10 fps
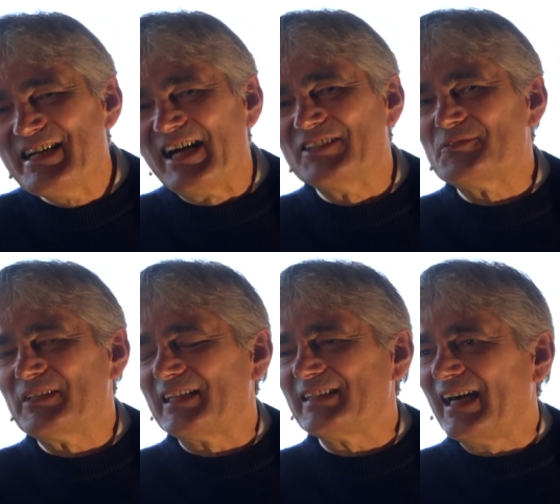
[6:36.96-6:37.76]
also
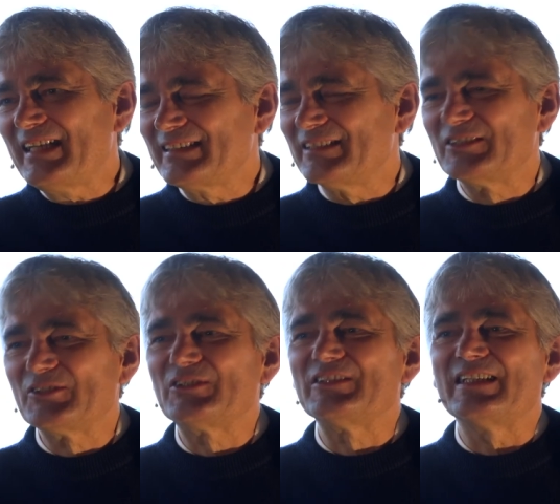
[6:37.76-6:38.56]
man hatte Achtern
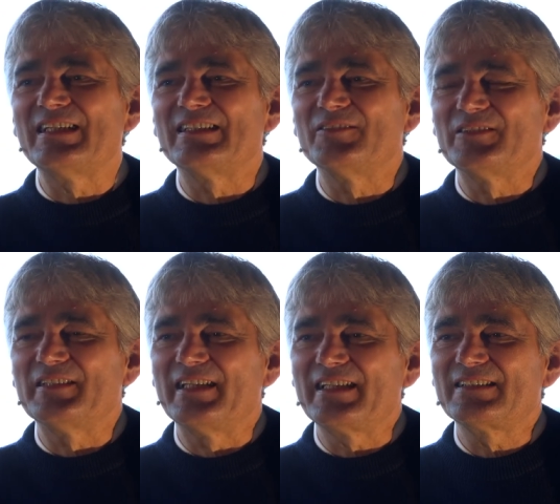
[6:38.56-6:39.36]
sozusagen, also eine
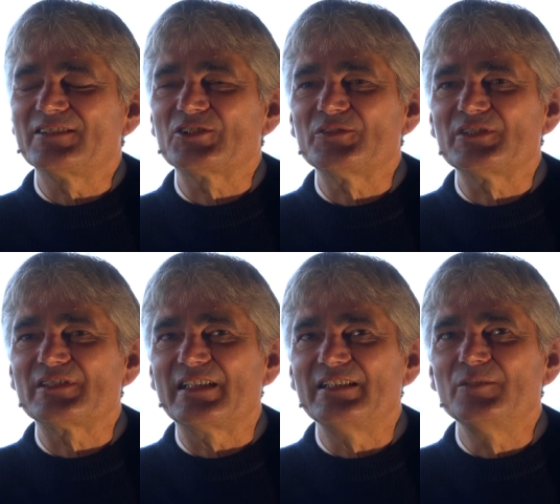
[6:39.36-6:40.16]
Heck des
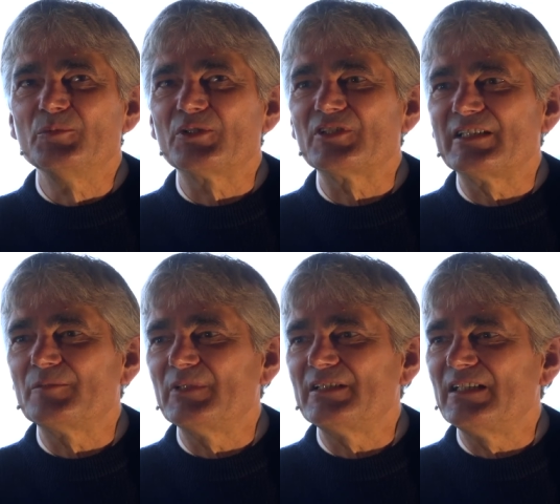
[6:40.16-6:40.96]
Schiffes, keine
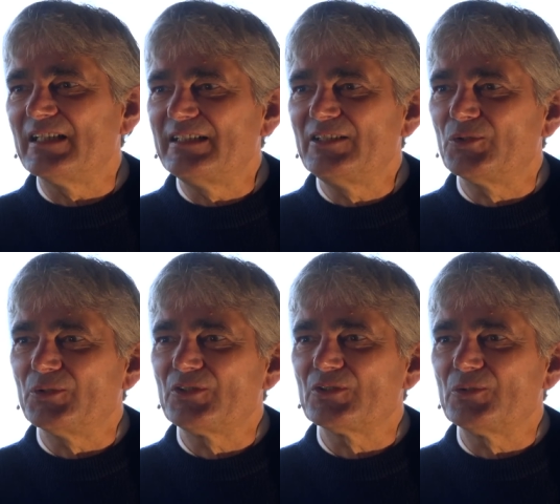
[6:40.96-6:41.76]
Möglichkeit mehr, die Leinen
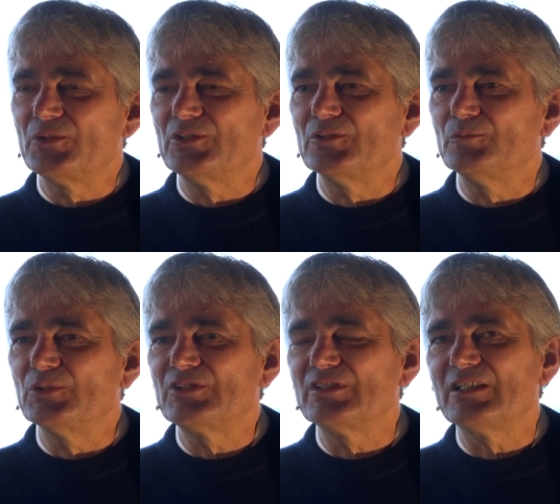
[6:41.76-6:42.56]
durchzuholen und
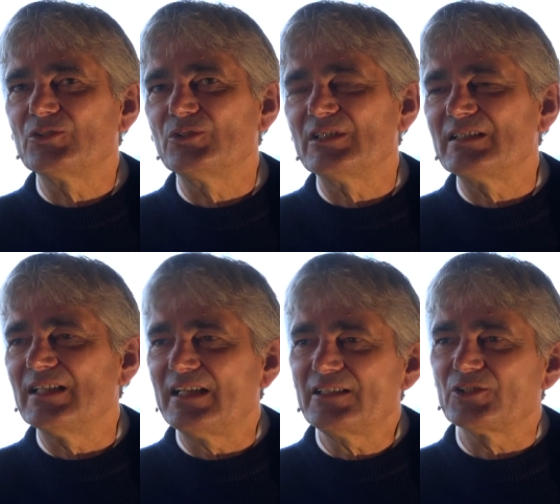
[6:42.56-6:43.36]
musste dazu das
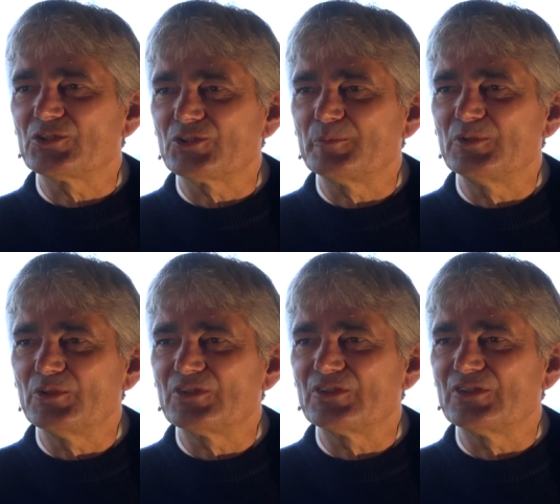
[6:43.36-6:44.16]
Ladegeschirr
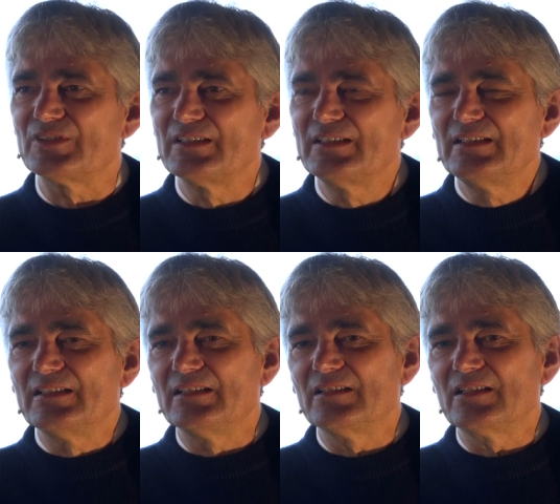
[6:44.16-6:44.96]
benutzen.
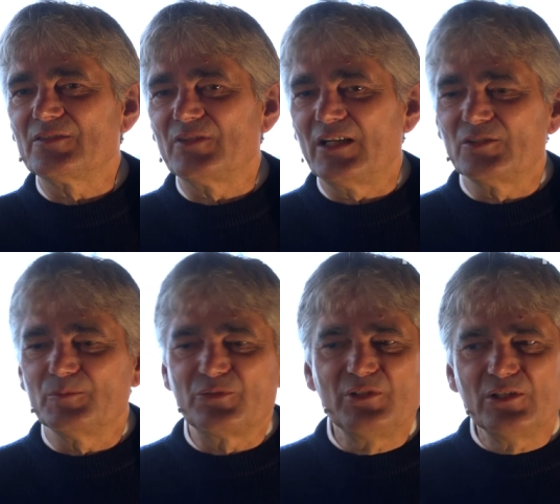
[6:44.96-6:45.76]
Ne, das war also
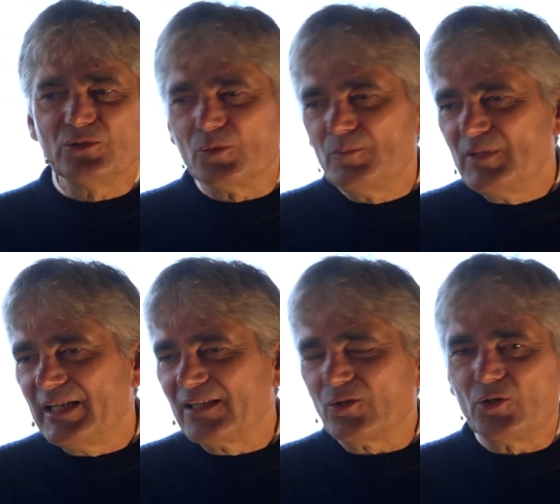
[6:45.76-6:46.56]
mit vielen
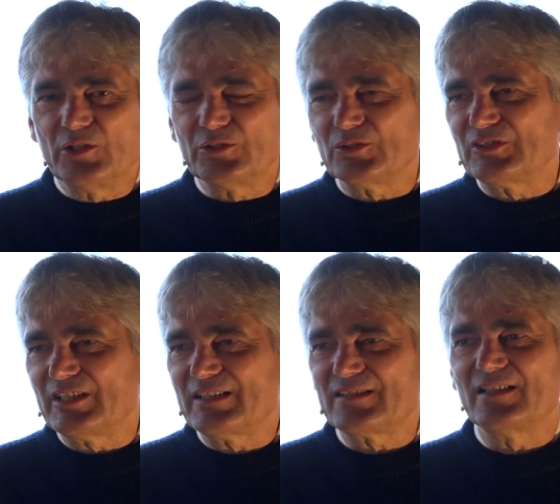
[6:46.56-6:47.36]
Umlenkrollen und
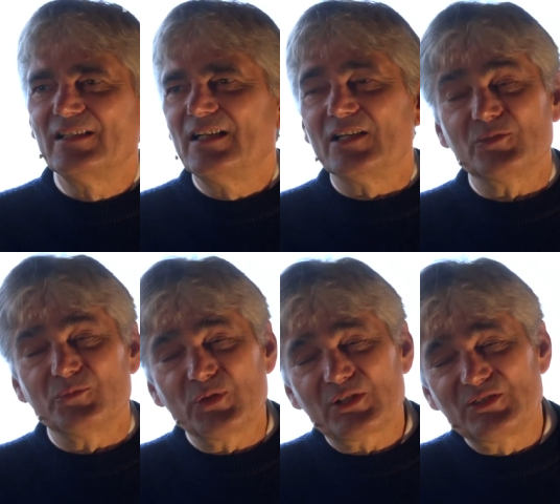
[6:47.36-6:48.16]
sehr, sehr, also
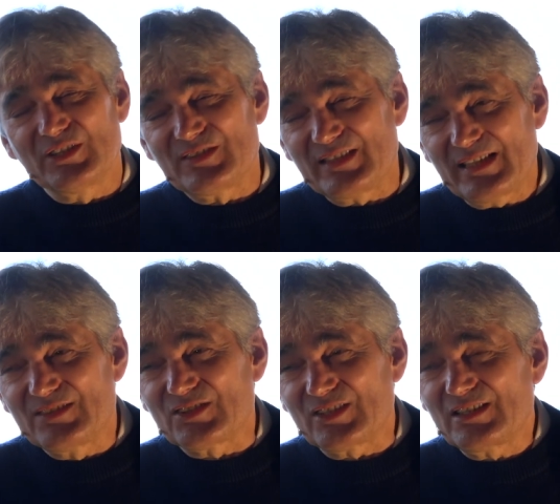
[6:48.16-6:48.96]
wirklich eine sehr
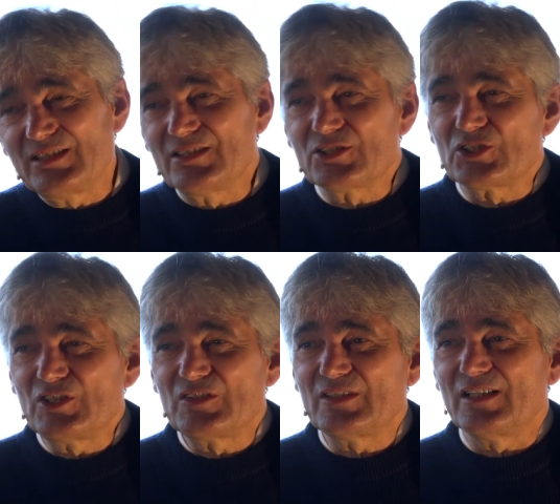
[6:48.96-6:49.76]
tricky
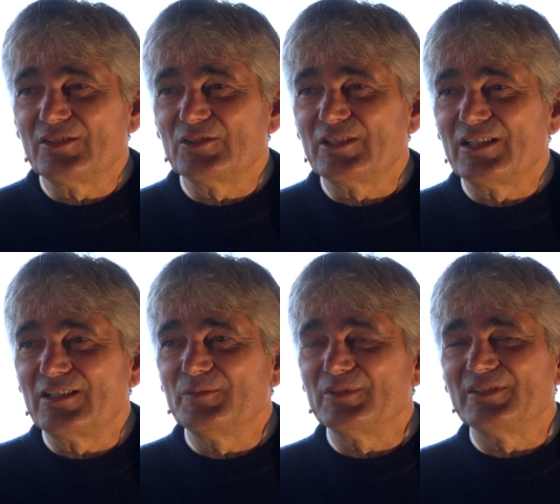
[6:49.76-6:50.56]
Geschichte, also da,
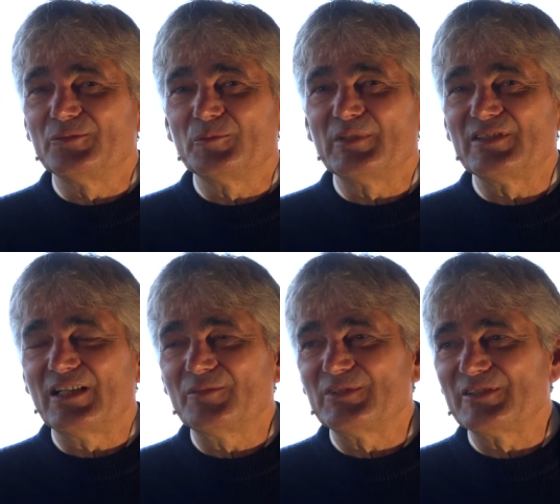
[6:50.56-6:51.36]
äh, wo man
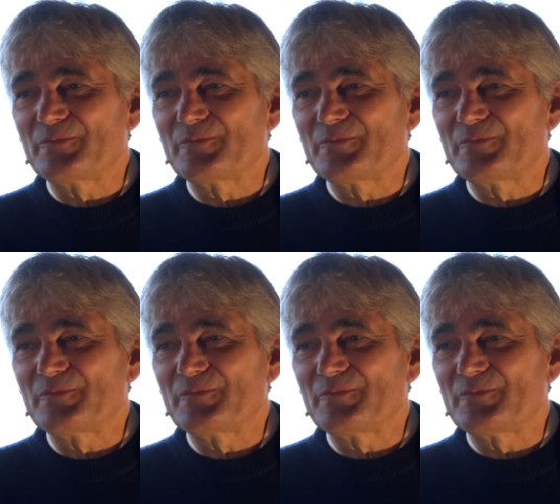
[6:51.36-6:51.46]
sagen muss,